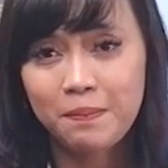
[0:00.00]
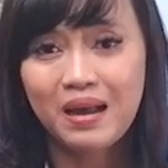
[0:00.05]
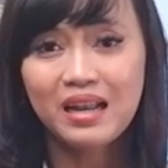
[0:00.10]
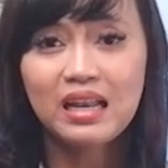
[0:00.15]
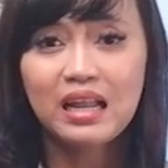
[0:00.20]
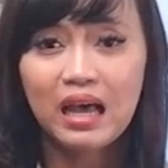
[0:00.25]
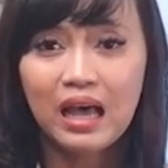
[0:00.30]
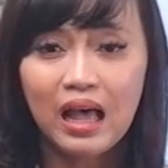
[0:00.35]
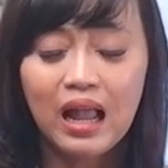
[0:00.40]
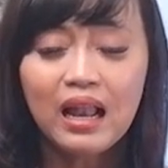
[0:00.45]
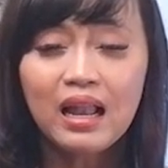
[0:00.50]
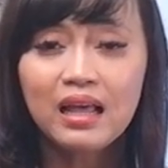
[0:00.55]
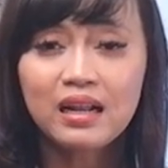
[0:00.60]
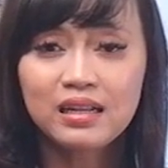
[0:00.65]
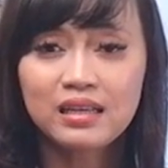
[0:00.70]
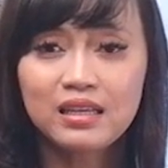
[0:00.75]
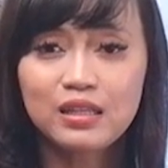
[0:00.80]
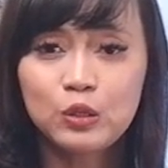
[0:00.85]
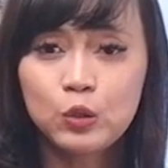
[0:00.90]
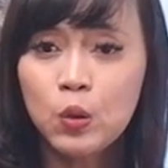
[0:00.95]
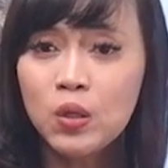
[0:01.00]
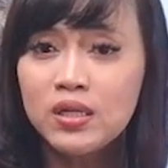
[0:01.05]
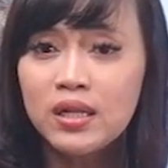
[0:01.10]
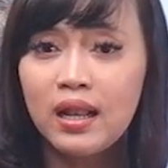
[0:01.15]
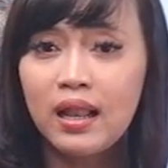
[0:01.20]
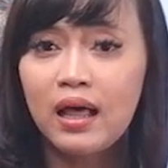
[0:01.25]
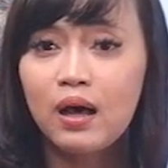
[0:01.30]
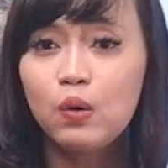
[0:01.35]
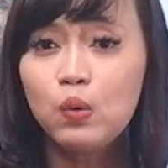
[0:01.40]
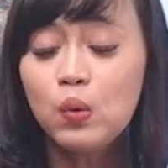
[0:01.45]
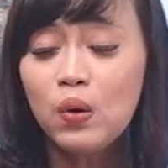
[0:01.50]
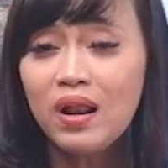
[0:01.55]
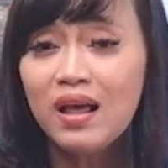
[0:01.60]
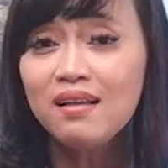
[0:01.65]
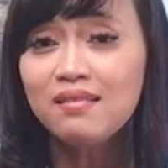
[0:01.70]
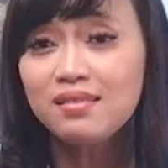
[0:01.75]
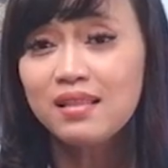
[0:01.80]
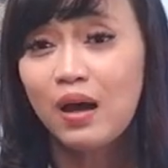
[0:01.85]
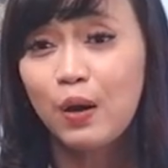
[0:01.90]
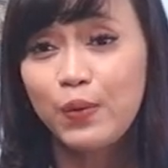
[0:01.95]
padahal hari itu adalah
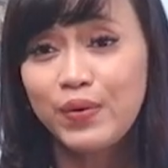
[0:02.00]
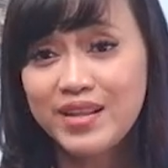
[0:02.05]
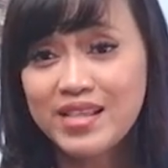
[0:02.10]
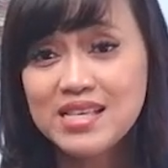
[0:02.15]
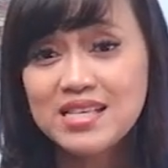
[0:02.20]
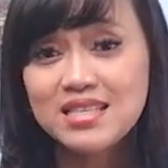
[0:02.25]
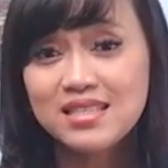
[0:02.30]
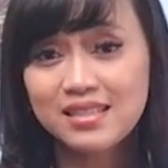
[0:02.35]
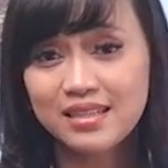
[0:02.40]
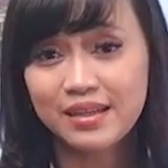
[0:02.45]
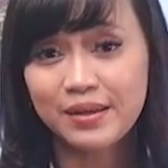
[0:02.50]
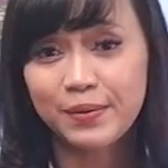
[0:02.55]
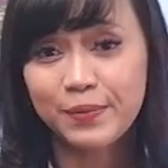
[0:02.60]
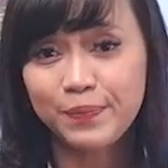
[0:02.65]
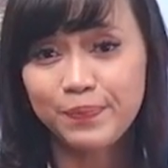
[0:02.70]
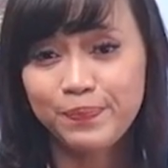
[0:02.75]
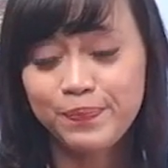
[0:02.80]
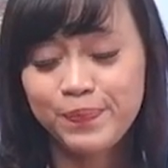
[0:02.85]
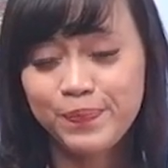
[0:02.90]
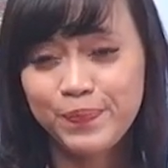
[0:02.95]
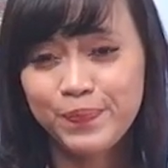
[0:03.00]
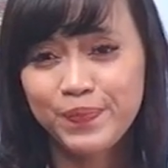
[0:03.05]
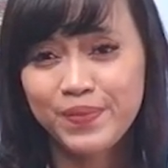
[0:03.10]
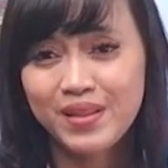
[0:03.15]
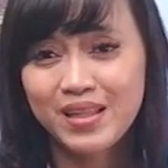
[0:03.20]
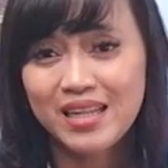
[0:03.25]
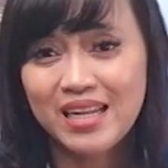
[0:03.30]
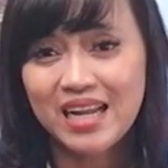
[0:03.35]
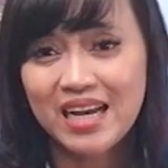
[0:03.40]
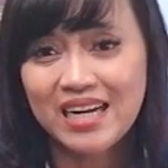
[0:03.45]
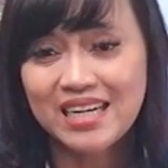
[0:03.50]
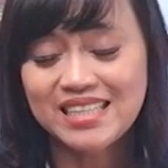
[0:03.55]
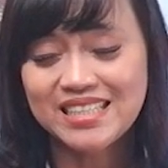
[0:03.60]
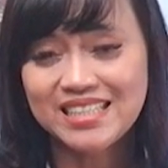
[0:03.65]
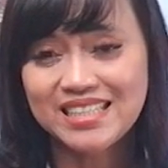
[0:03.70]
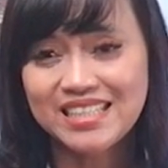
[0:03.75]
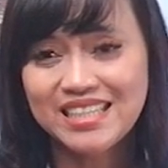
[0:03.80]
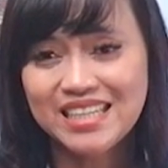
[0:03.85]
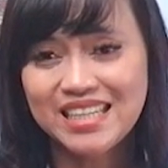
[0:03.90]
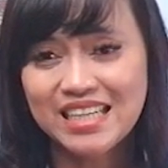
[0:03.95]
ulang tahun istri. Nah,
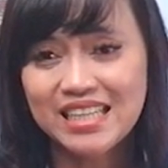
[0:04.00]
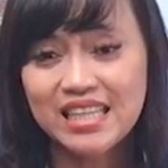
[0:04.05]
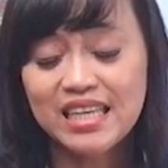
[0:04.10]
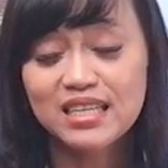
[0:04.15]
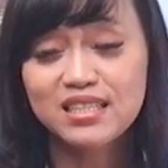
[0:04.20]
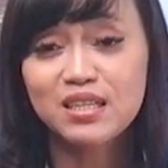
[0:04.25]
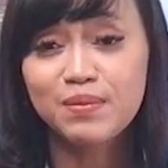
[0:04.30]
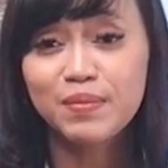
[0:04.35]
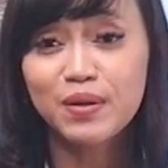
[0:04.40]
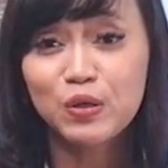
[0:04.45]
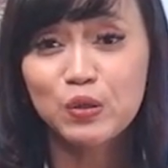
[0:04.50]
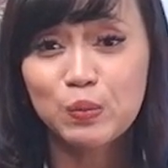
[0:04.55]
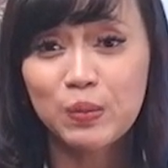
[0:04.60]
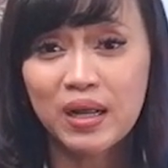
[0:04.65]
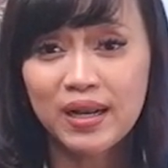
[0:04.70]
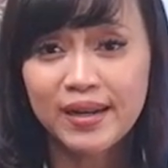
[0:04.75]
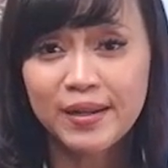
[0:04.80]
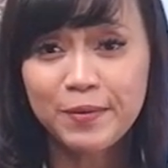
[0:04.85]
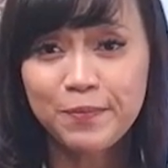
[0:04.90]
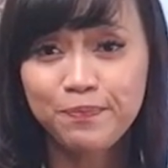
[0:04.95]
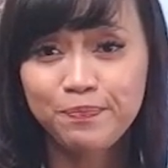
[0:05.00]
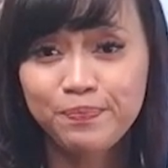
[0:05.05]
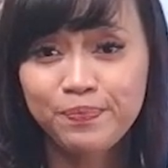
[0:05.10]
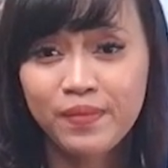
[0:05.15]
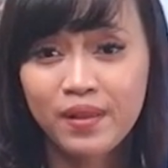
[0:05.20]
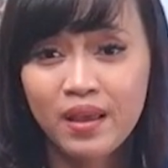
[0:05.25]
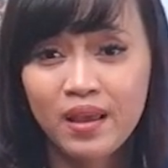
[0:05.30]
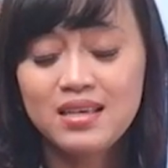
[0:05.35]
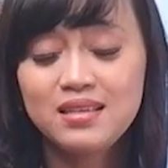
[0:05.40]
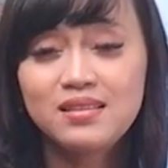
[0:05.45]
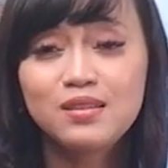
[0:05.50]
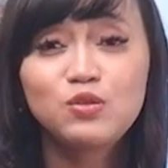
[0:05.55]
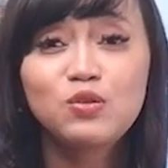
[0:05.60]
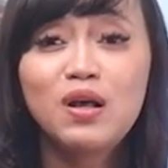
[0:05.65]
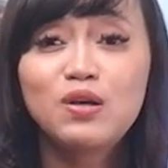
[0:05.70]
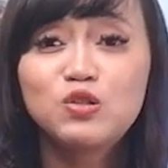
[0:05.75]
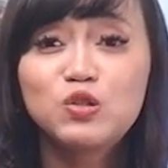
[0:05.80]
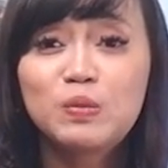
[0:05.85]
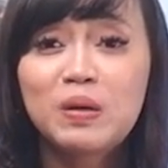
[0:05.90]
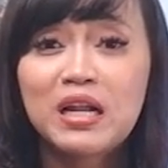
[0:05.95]
ketika sampai rumah nih Istri
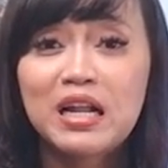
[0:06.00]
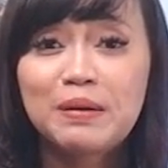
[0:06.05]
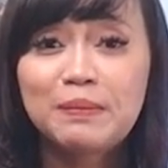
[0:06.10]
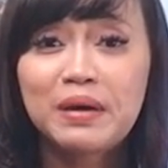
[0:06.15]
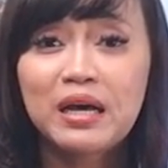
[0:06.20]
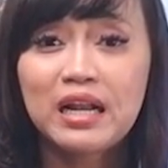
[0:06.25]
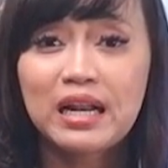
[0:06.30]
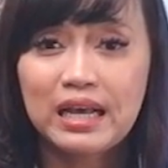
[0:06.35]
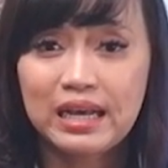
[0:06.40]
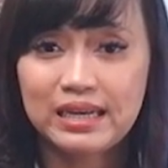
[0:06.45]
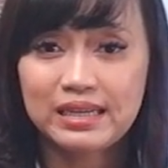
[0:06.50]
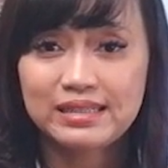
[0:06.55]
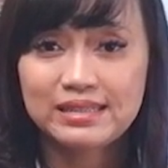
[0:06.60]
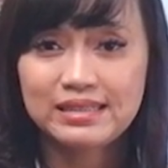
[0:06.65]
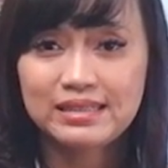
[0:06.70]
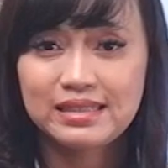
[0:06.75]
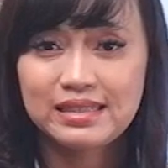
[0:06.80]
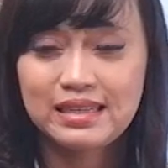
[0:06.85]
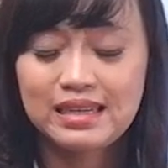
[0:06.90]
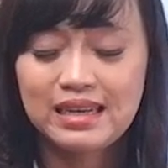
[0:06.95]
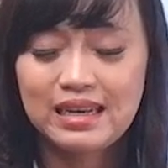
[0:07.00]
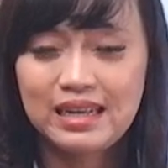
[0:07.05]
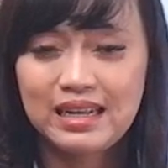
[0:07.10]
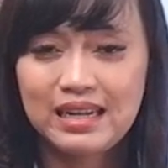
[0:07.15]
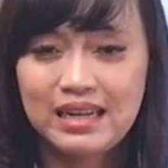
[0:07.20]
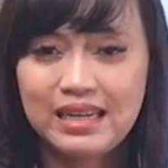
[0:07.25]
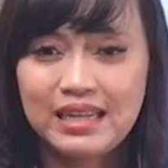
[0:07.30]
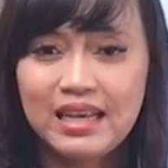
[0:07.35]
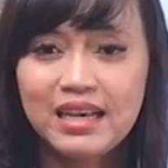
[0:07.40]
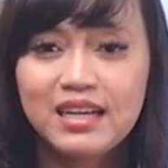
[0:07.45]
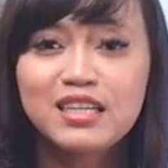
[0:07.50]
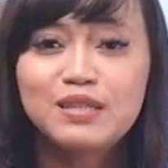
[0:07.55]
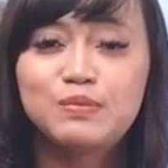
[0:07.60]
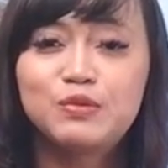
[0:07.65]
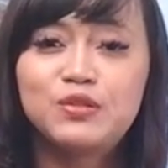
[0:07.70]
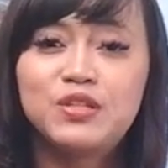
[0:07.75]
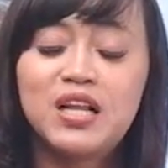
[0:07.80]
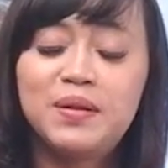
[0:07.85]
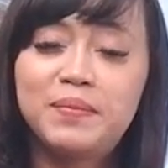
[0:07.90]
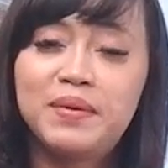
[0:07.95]
itu langsung marah-marah. Dia
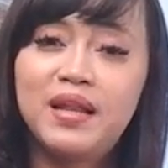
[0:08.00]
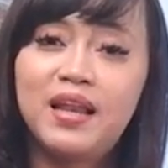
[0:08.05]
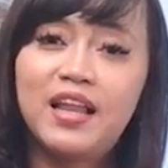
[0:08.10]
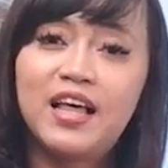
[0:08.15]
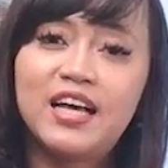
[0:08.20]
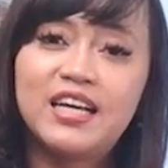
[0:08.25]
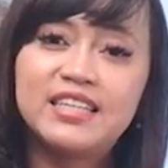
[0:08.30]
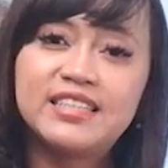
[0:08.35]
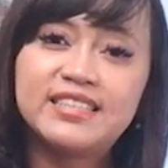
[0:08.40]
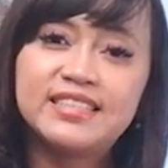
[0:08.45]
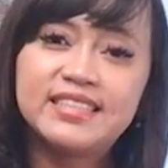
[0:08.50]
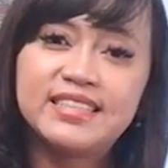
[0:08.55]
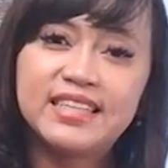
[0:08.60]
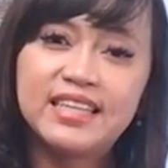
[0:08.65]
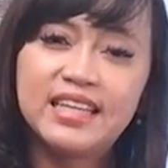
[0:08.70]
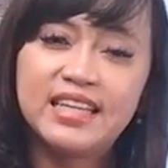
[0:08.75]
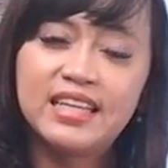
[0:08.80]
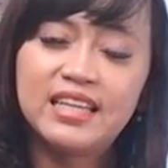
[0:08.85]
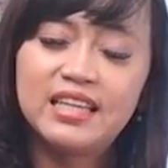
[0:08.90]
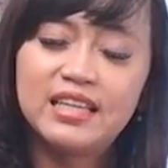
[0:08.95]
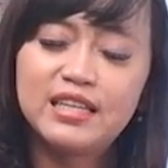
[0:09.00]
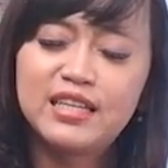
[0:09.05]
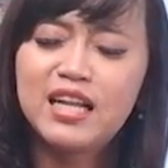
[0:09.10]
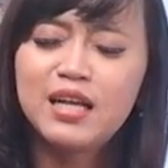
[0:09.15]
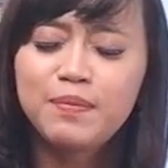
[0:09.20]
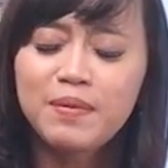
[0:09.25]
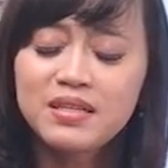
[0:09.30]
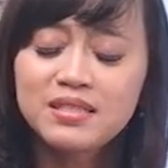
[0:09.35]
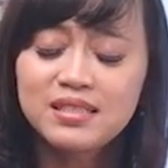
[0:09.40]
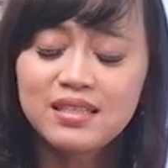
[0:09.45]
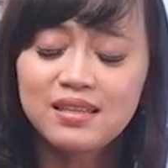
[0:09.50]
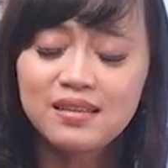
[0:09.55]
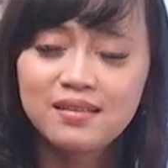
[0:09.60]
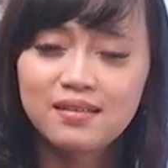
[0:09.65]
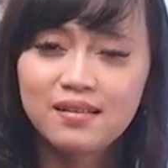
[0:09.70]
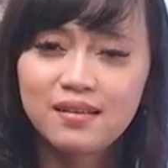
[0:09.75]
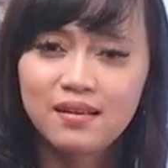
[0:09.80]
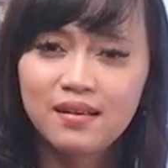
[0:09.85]
kemudian bilang, kenapa sih